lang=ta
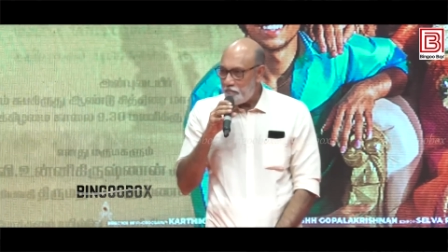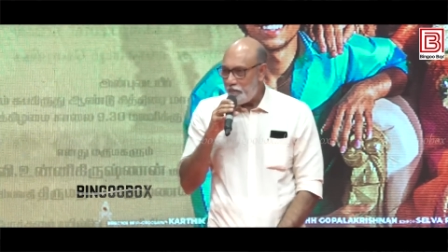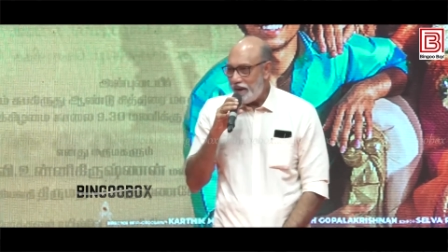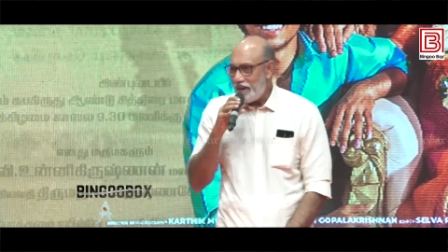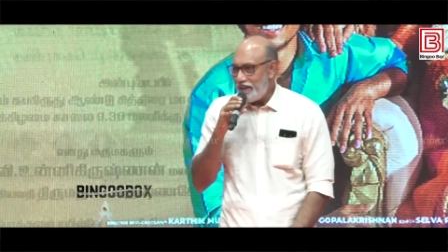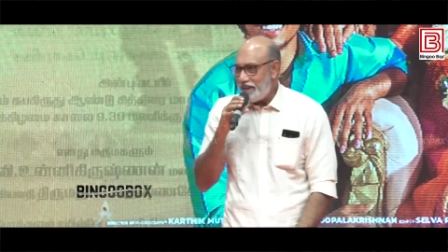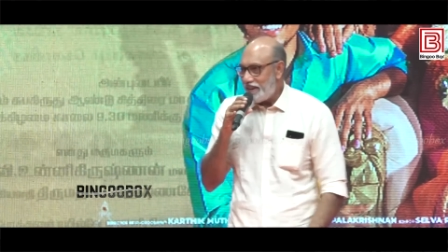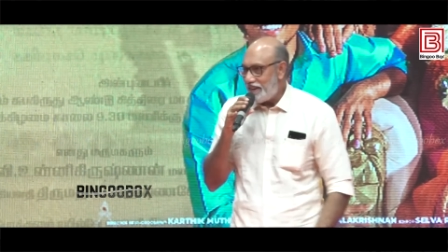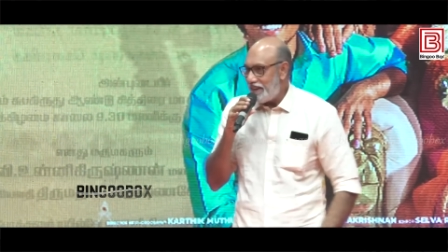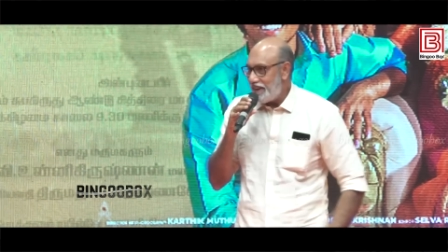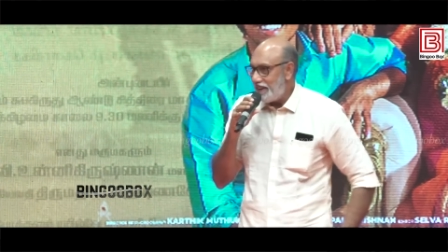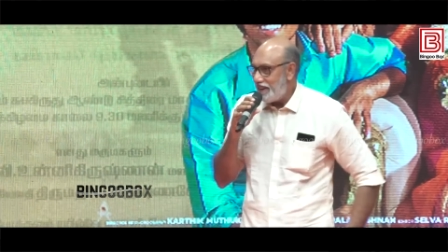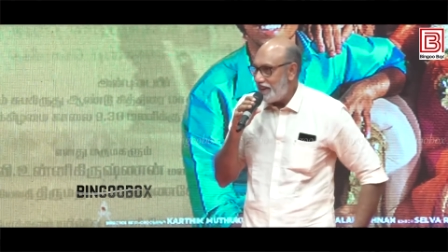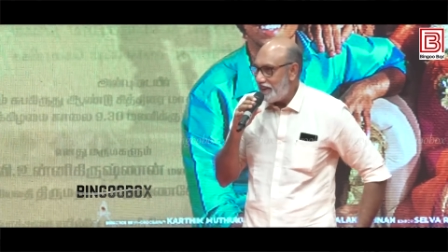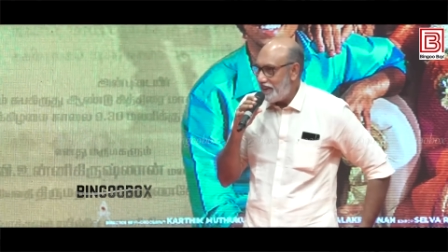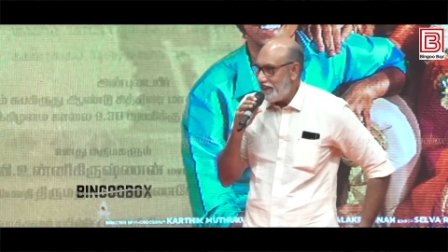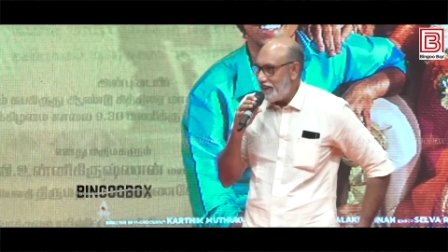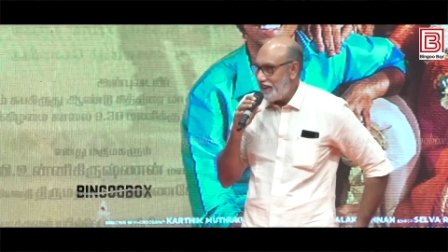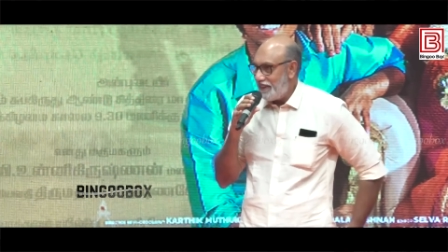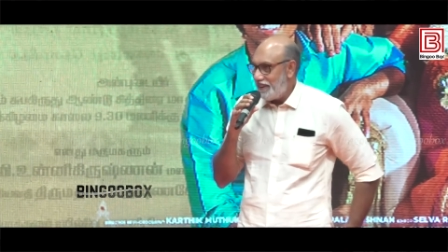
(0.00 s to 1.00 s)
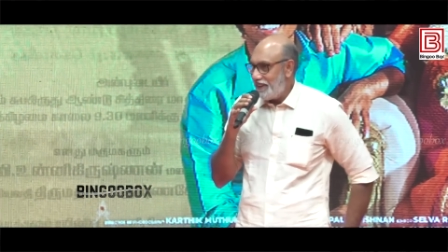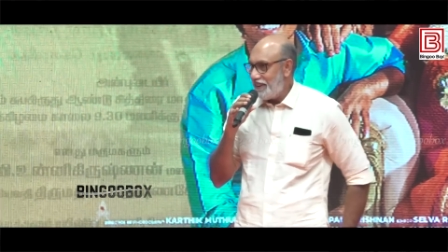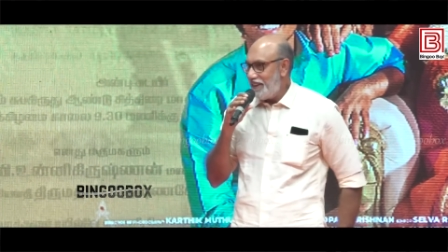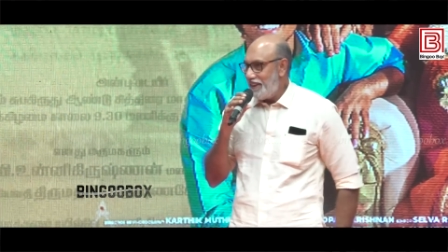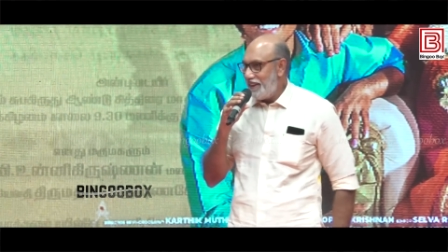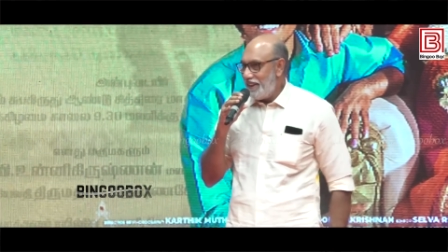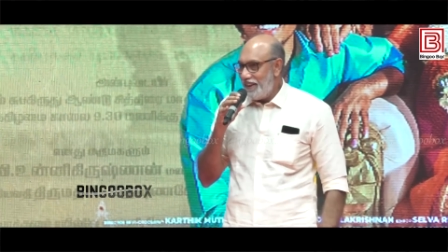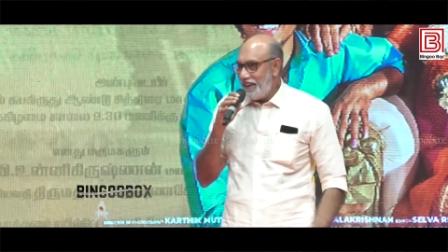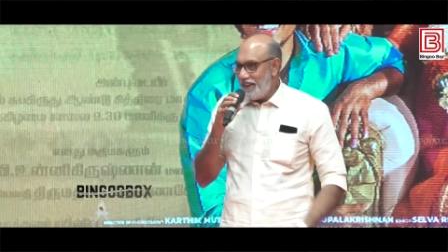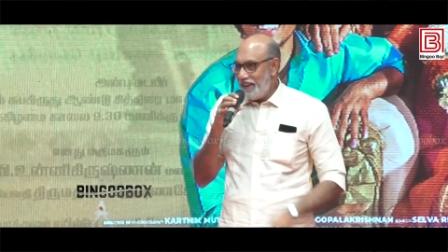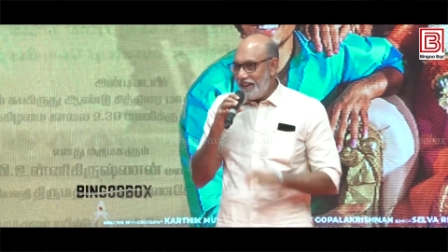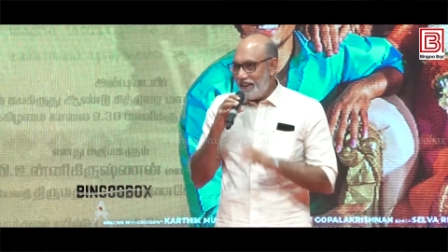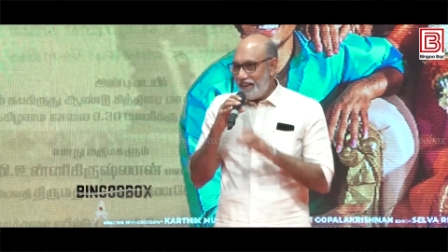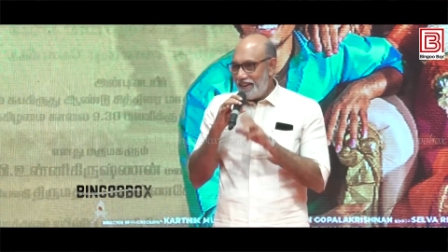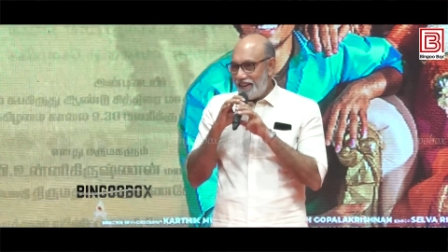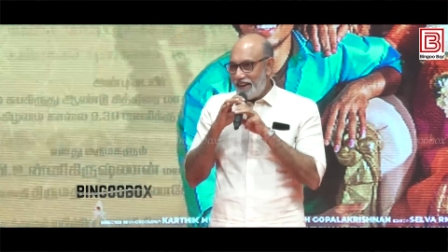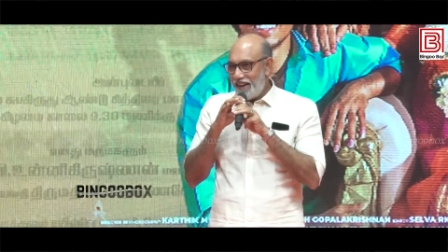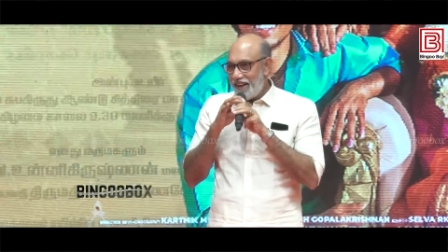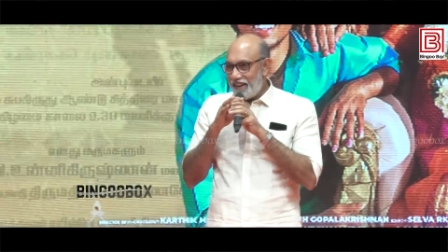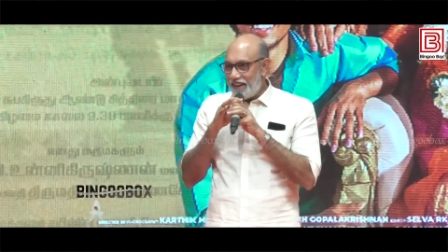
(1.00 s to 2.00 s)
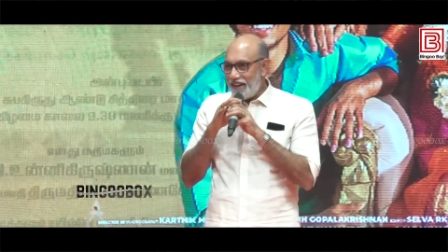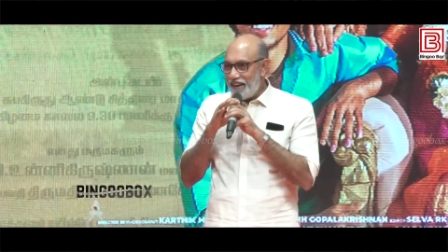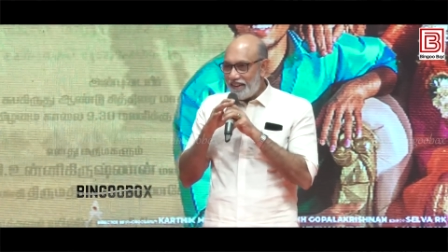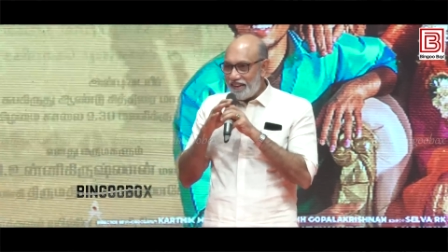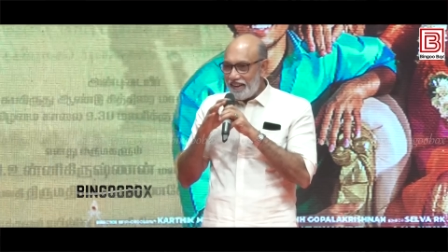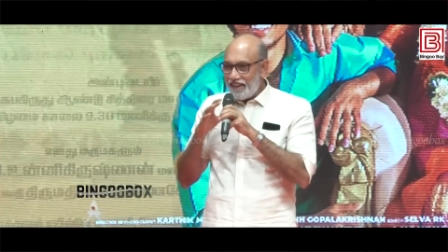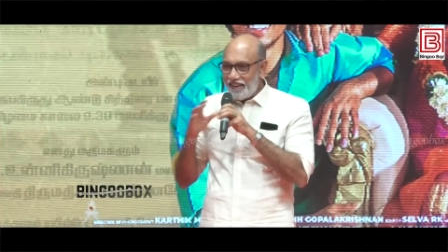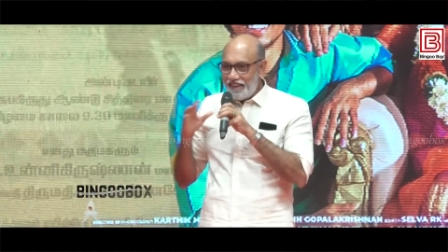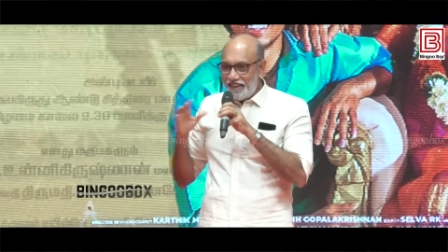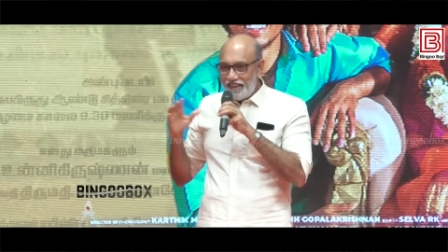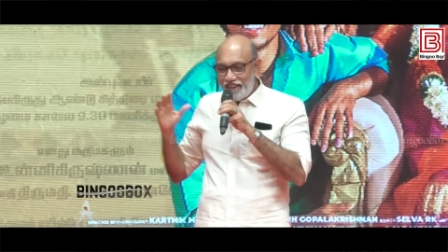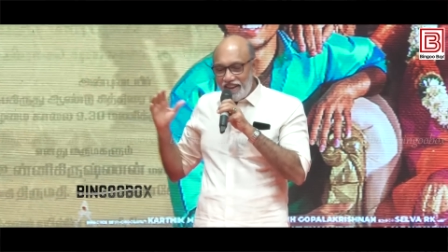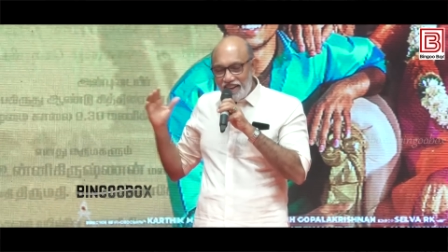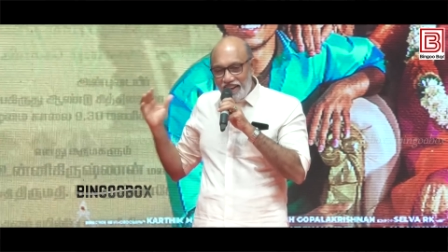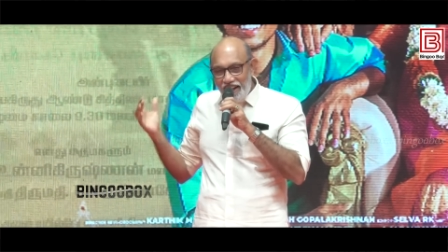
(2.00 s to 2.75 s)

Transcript: பார்த்துட்டு நான் கேட்டேன் இந்த